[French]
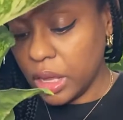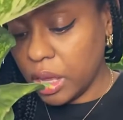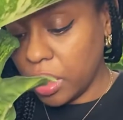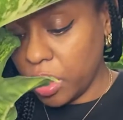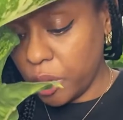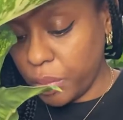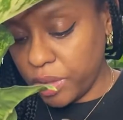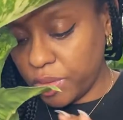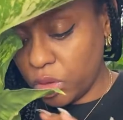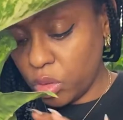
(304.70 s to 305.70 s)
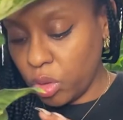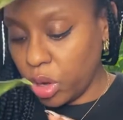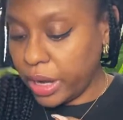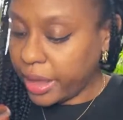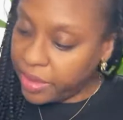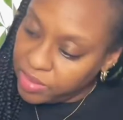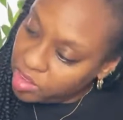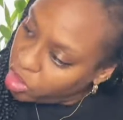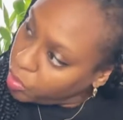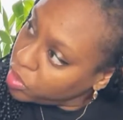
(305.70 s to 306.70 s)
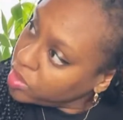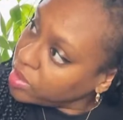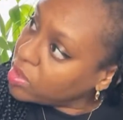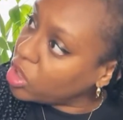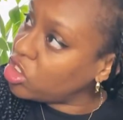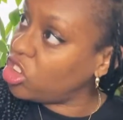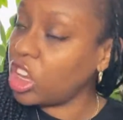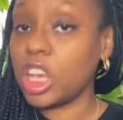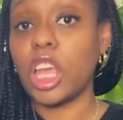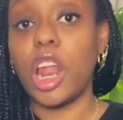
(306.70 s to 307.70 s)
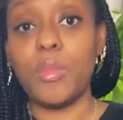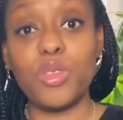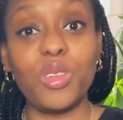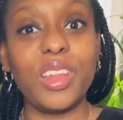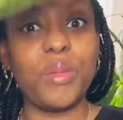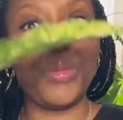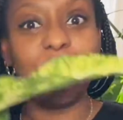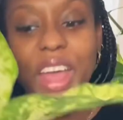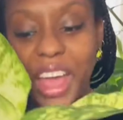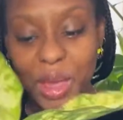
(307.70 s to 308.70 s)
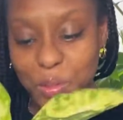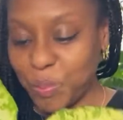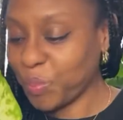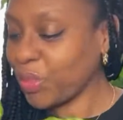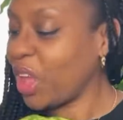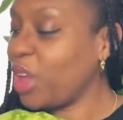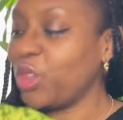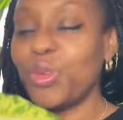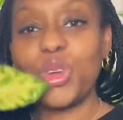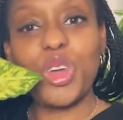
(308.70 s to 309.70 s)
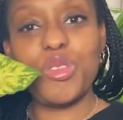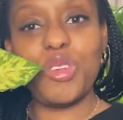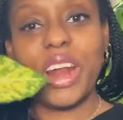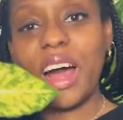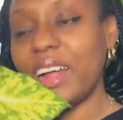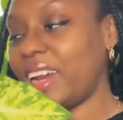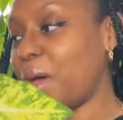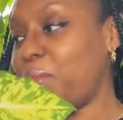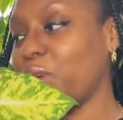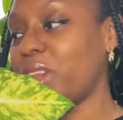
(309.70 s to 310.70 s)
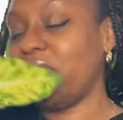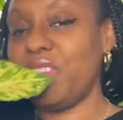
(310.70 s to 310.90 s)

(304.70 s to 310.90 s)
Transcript: parce que les racines commencent à sortir et qu'elle a besoin d'un peu d'air. Donc voilà, la plante, la